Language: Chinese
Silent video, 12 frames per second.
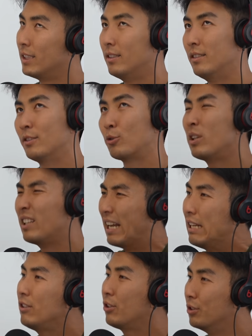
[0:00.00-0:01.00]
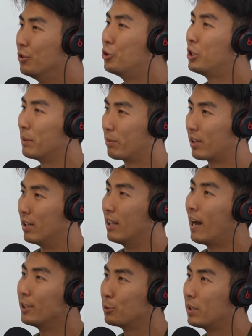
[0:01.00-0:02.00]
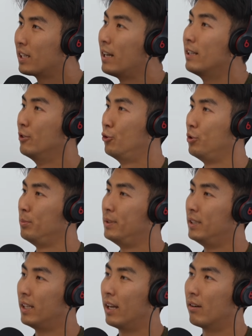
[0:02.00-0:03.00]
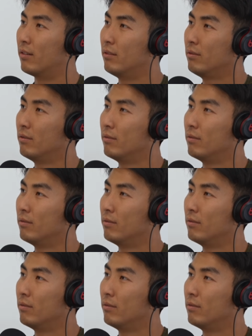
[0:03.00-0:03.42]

嗯，所以 internship 可能还是会看一点 GPA 咯